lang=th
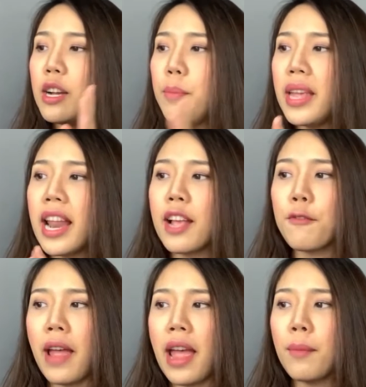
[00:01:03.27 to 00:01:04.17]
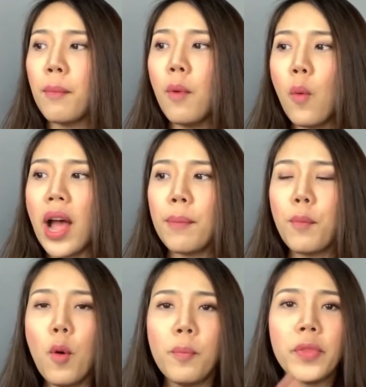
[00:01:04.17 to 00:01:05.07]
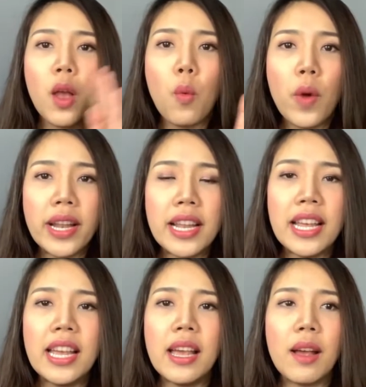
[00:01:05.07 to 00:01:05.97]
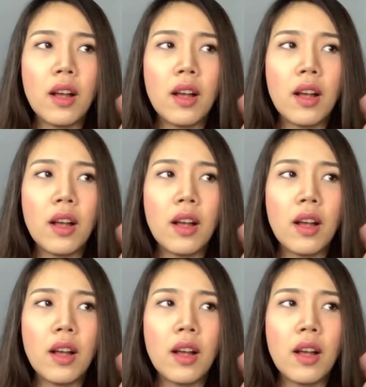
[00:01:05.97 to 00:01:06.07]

คือมีอะไรแฟนเมื่อวานปุ๊บวันนี้